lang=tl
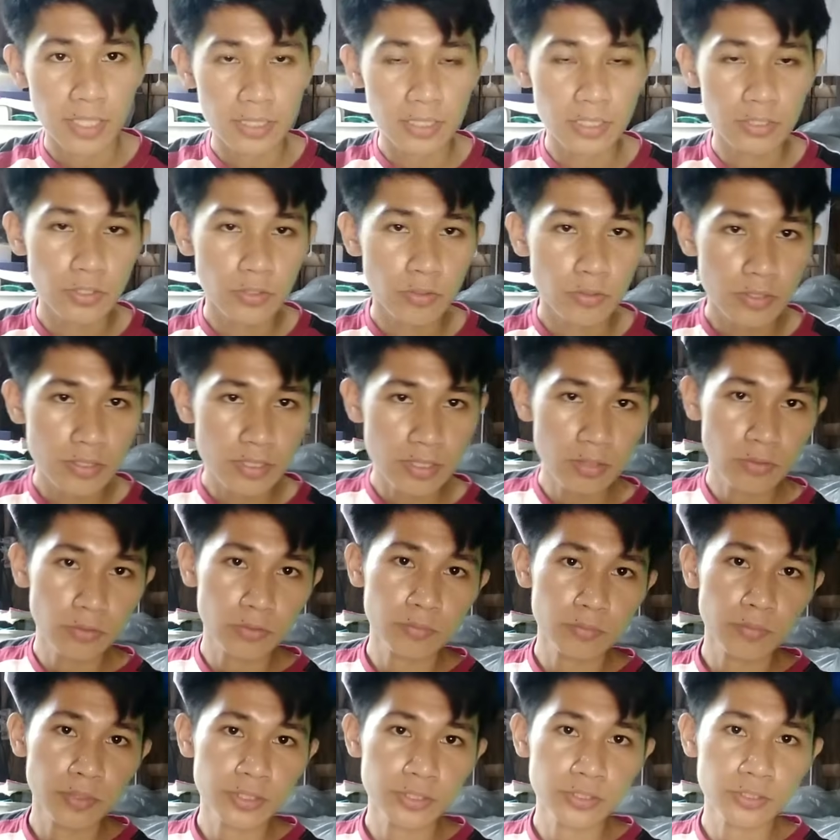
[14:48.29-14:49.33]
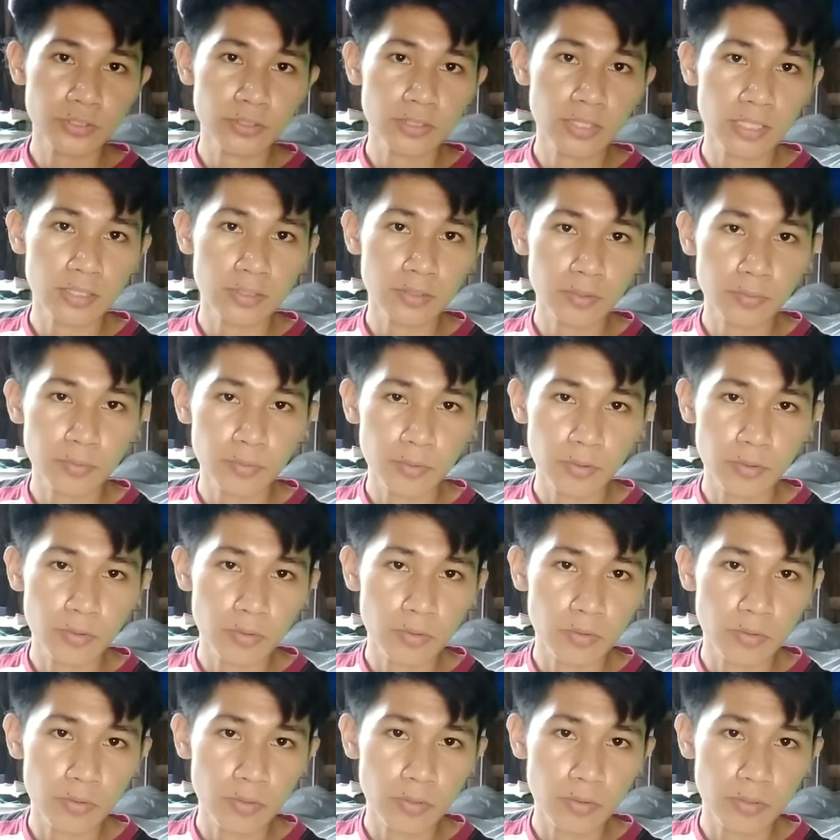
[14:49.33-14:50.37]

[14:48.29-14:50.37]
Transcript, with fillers: And ito yung isang conversion niyan kung